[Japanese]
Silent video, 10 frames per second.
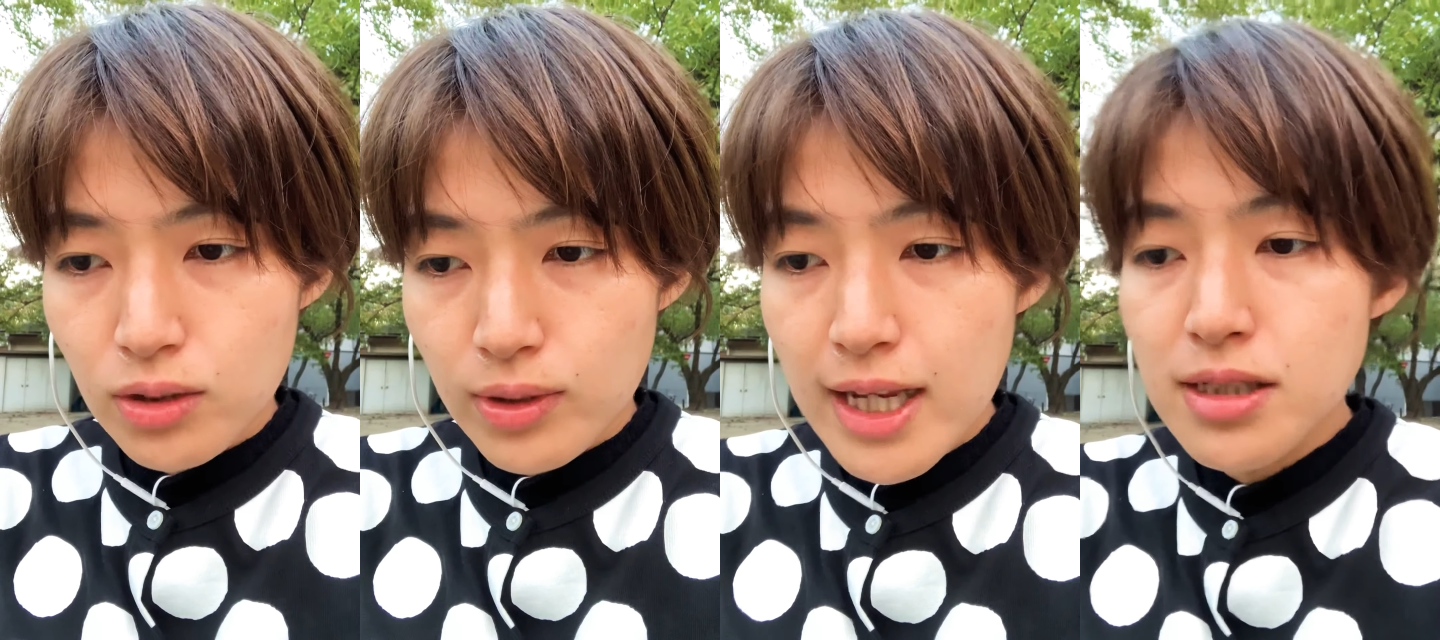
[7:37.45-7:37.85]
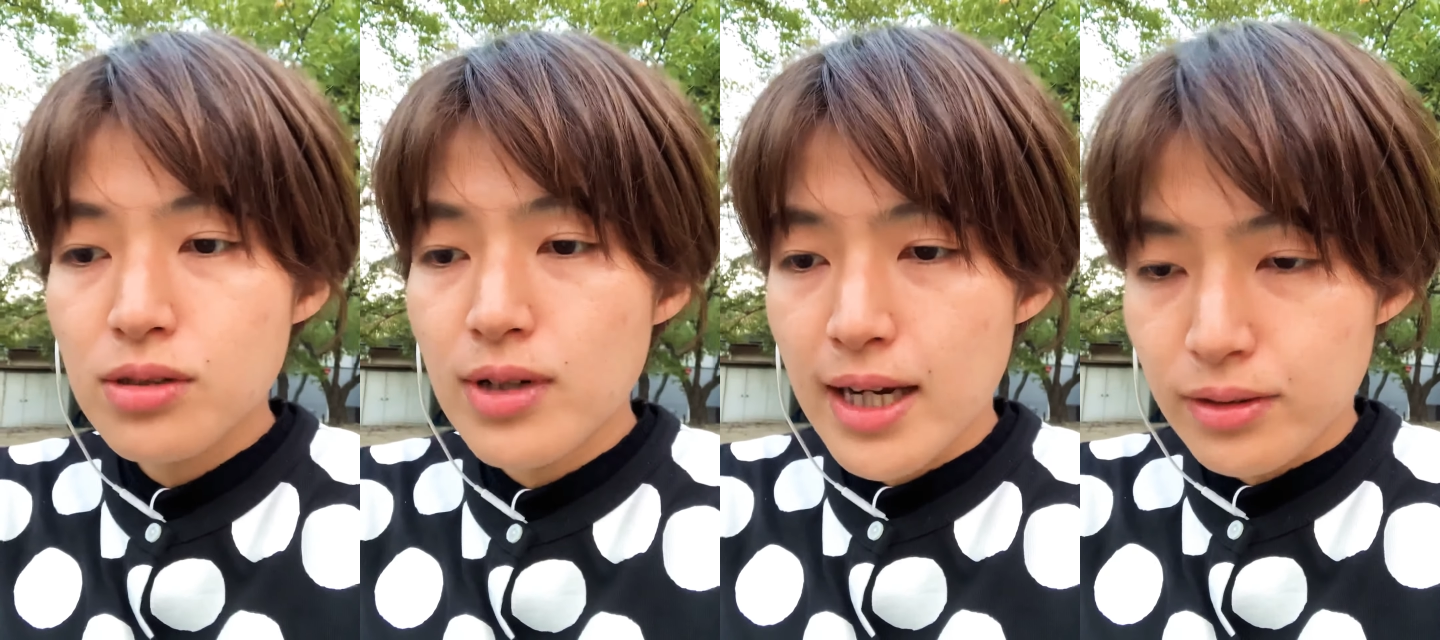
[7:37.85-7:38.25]

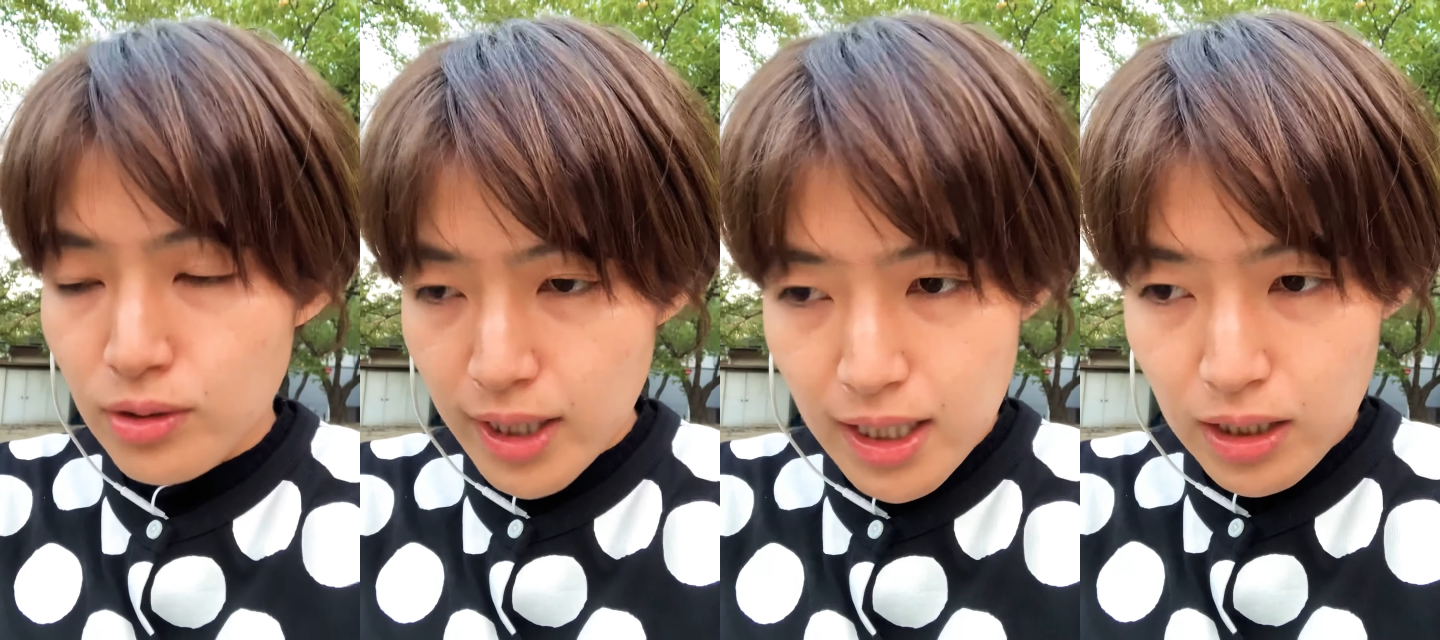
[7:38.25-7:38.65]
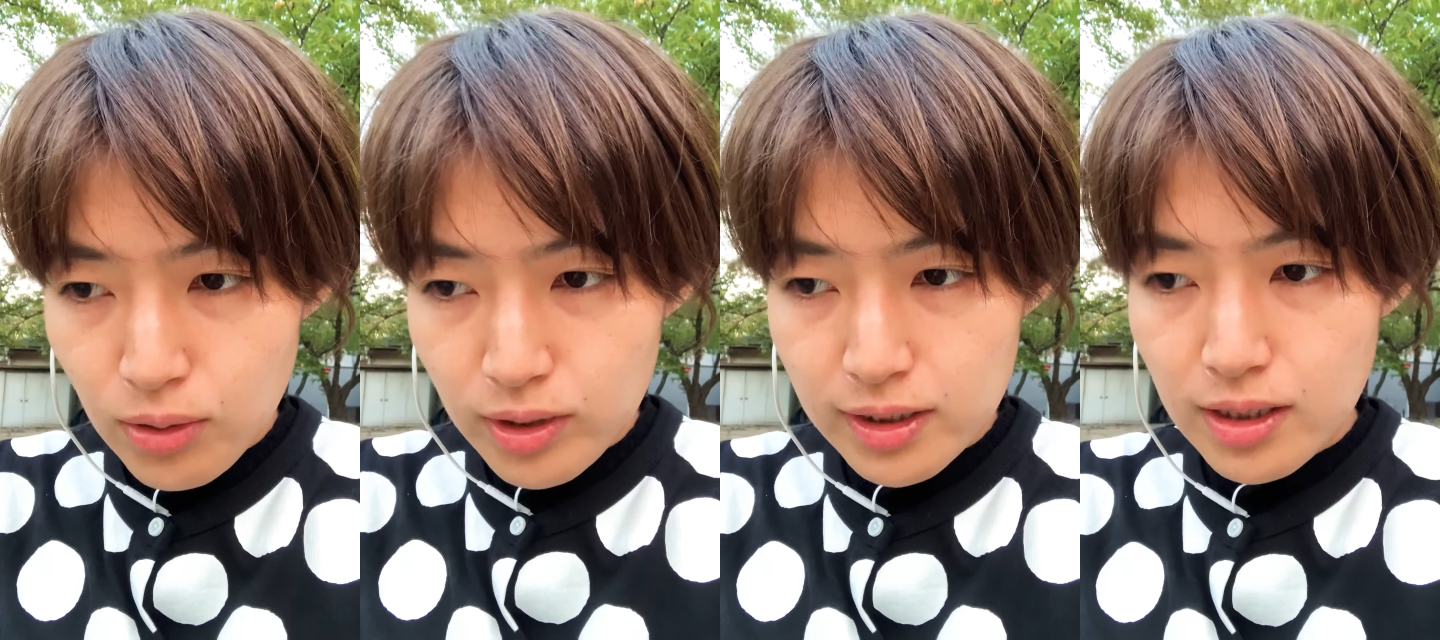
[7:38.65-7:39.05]
レストランの営
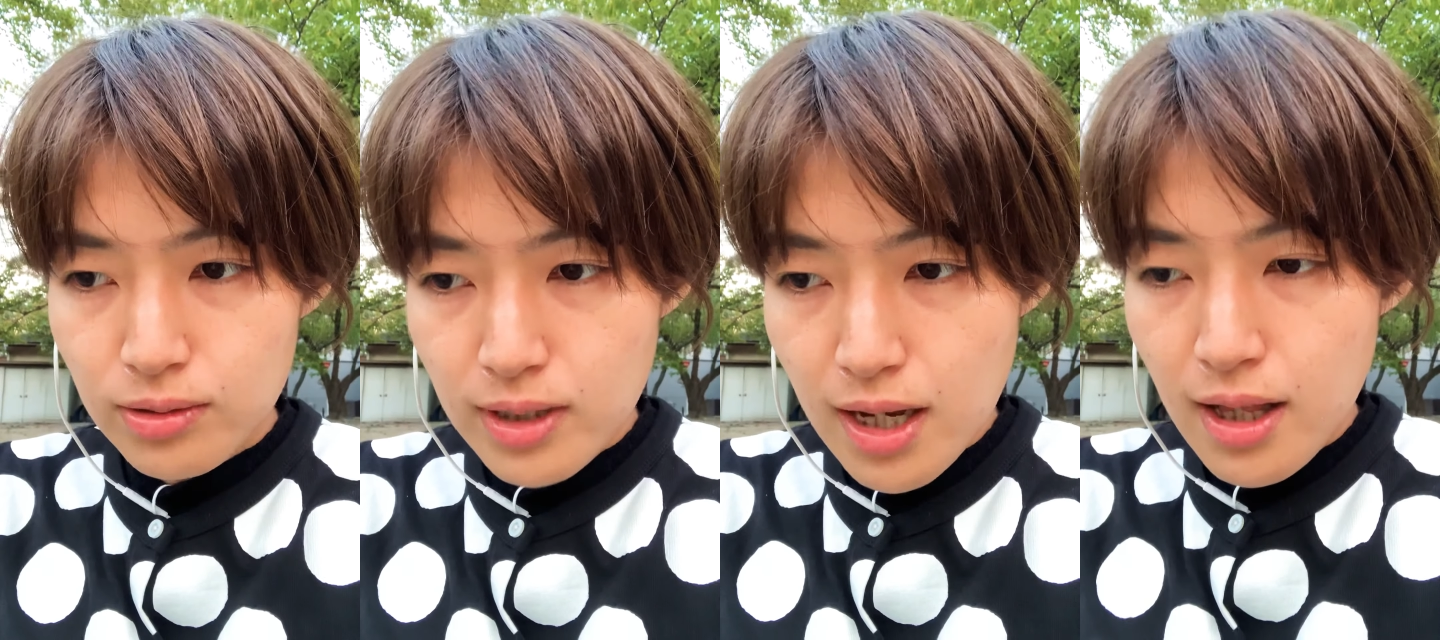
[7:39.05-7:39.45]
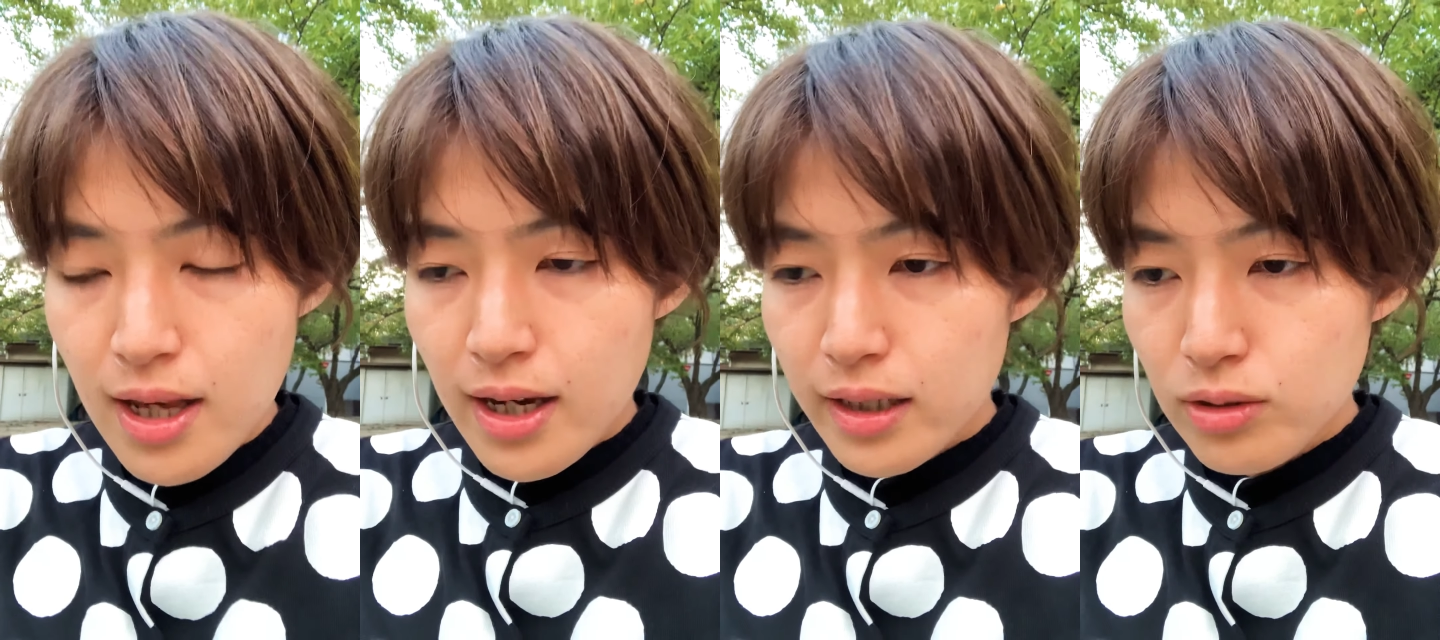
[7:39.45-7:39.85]
業だったりとか、
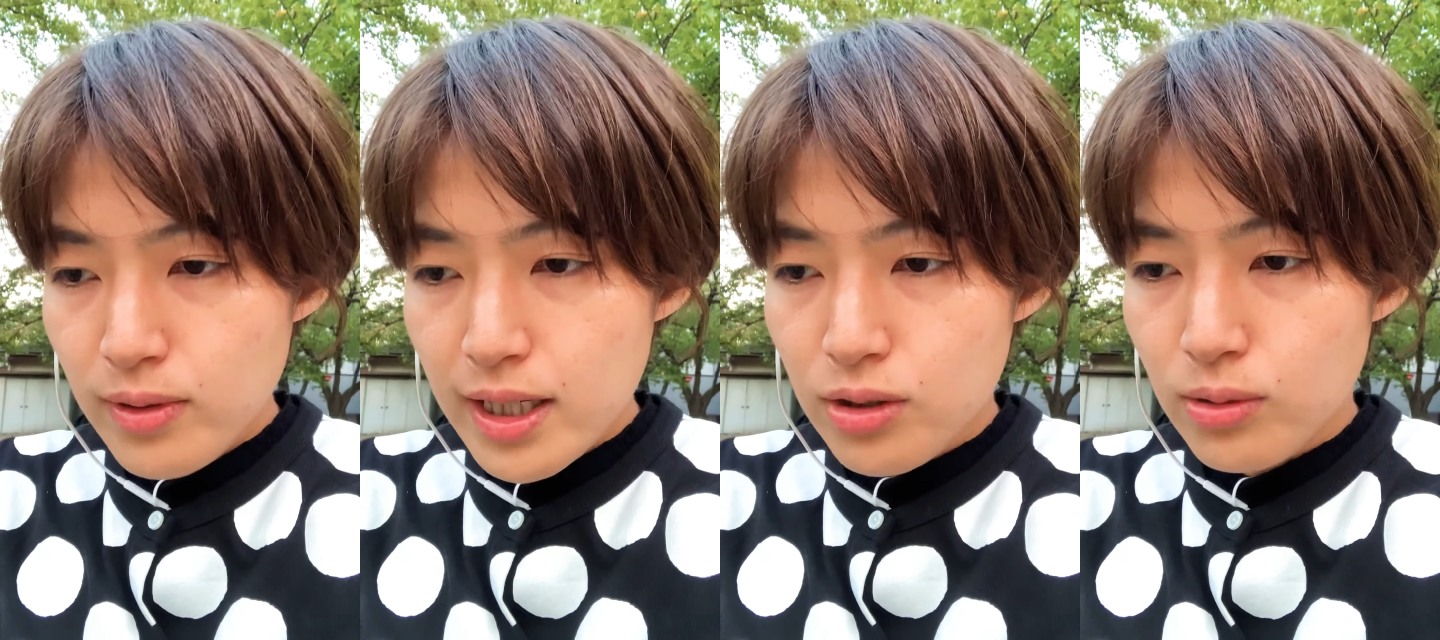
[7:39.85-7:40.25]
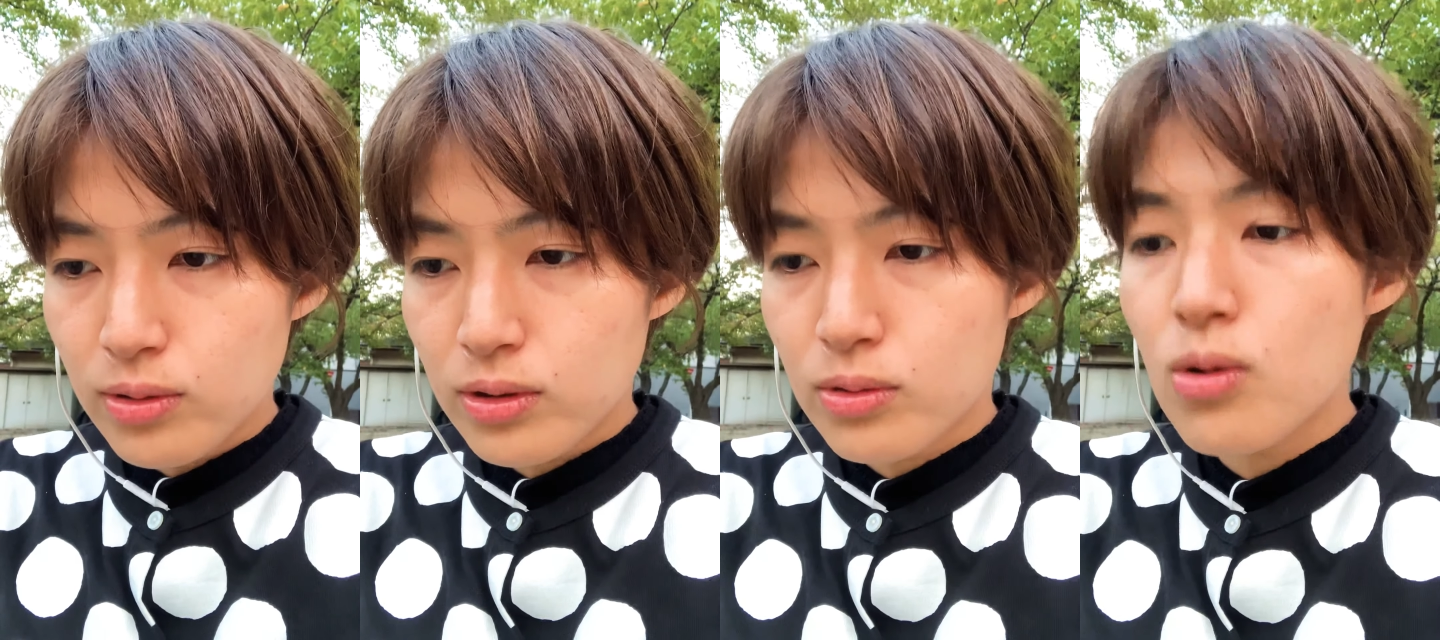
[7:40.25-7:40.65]
あとは旅
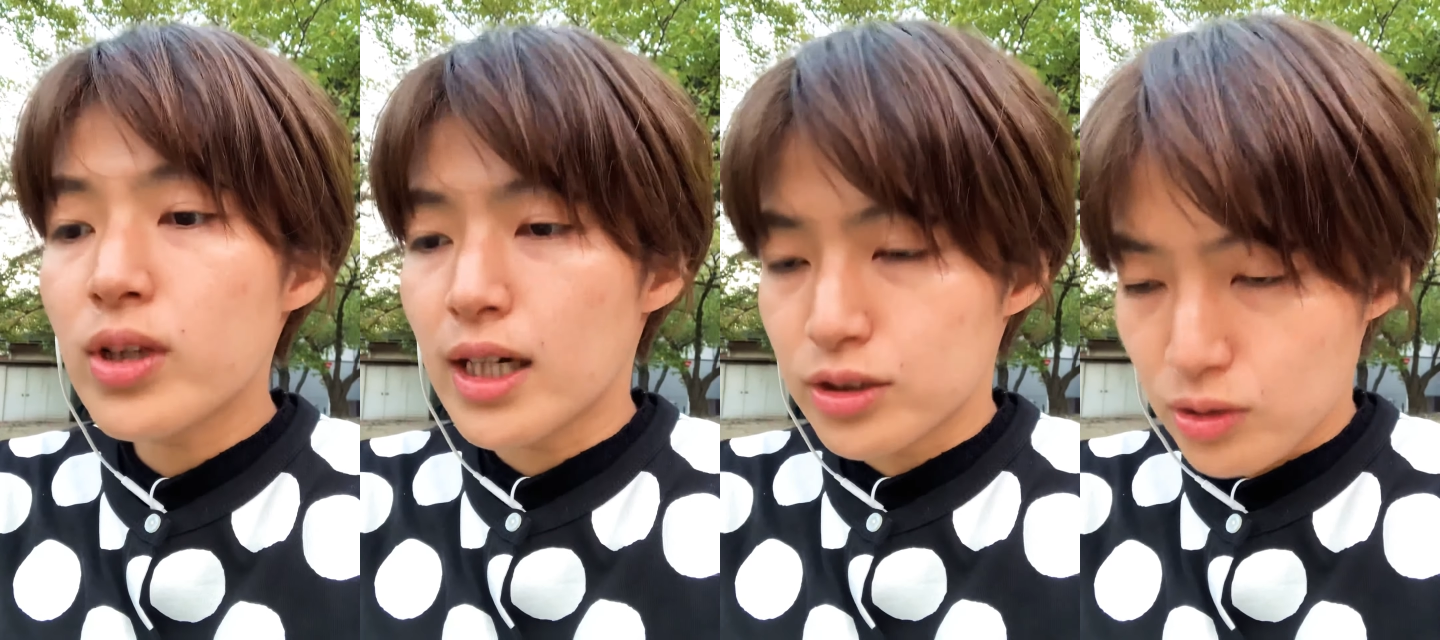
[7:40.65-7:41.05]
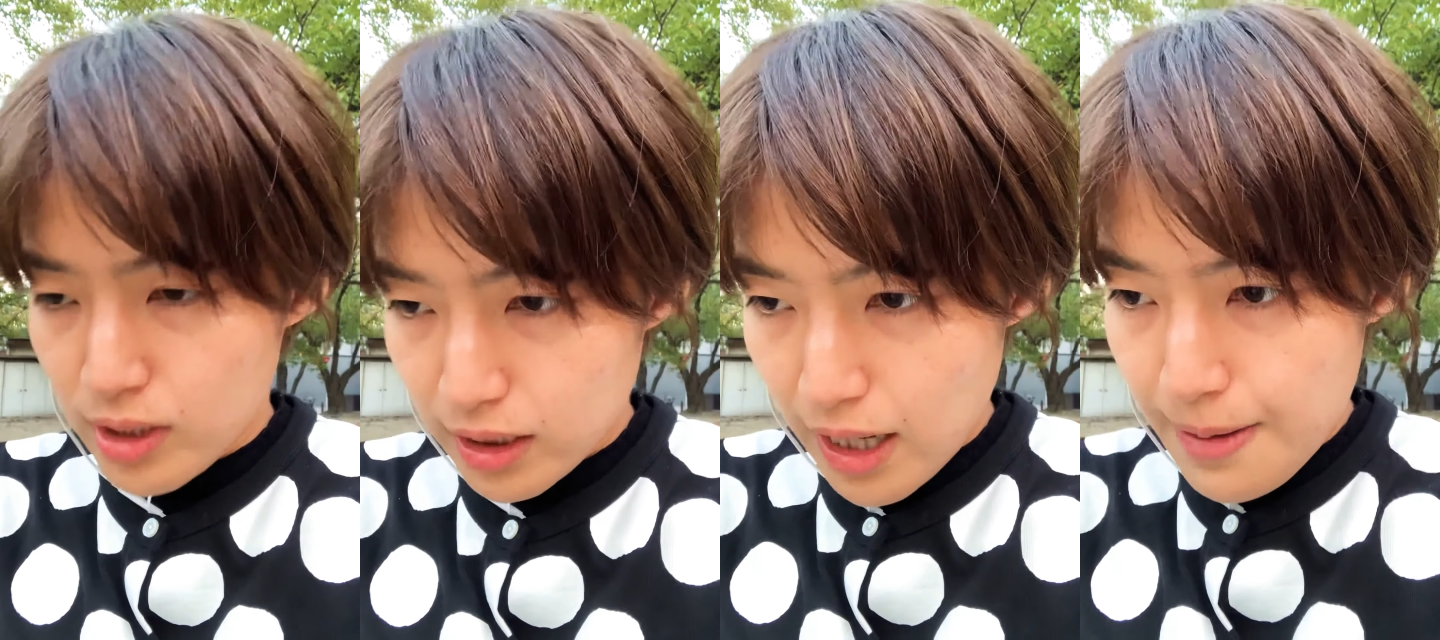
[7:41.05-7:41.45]
行客の
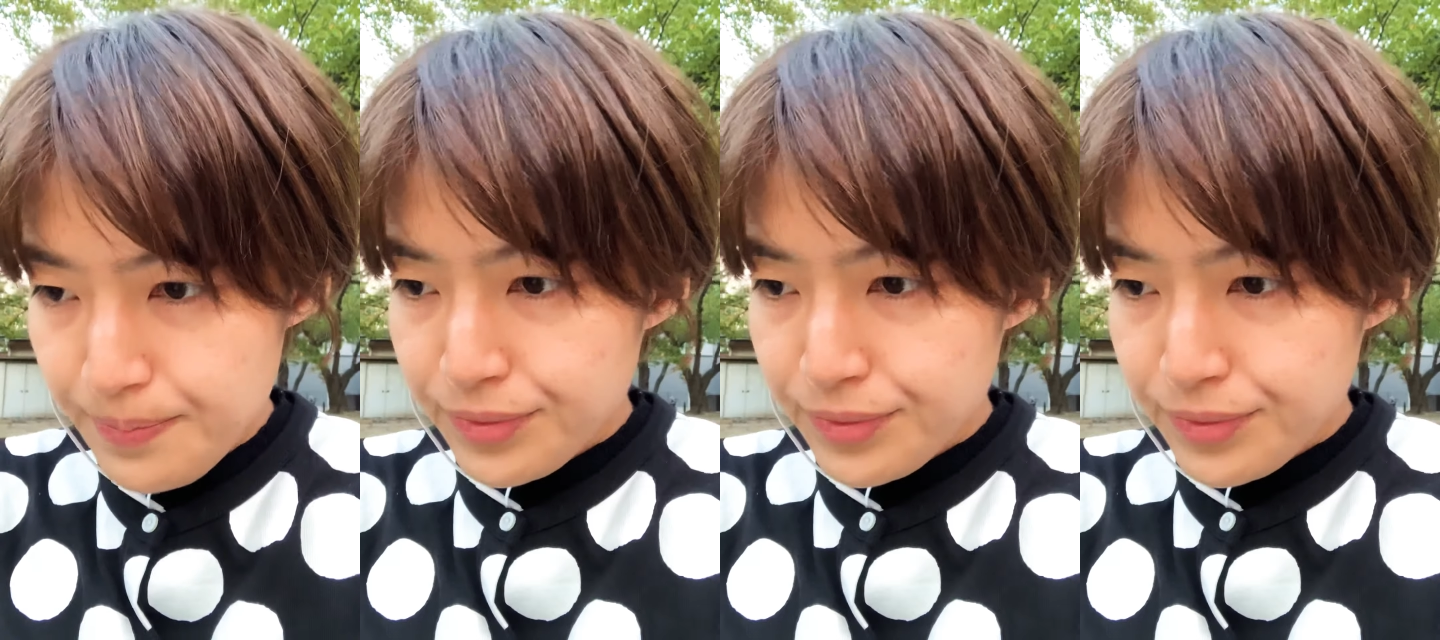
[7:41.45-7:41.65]
方